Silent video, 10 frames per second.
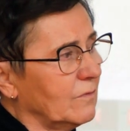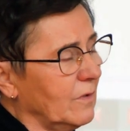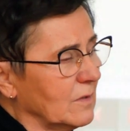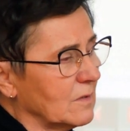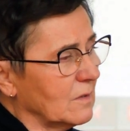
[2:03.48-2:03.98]

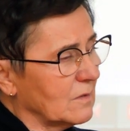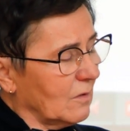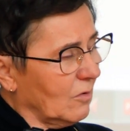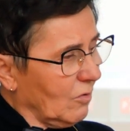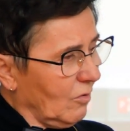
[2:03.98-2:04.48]
więcej
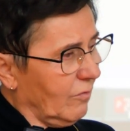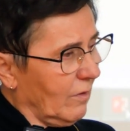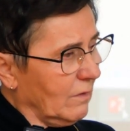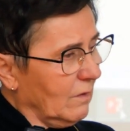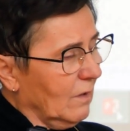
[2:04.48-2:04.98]

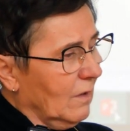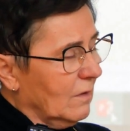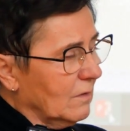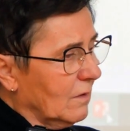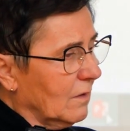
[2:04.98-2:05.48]
zachorowań
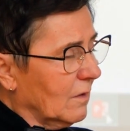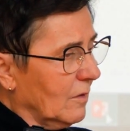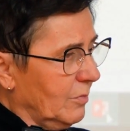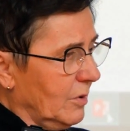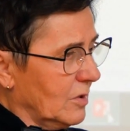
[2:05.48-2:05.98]
na
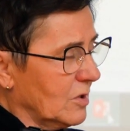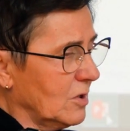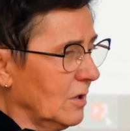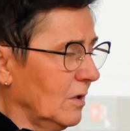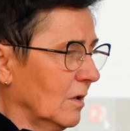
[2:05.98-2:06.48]
raka
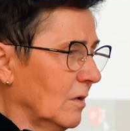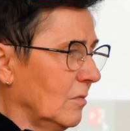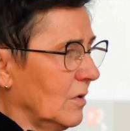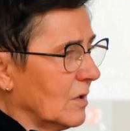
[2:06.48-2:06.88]
piersi, jakim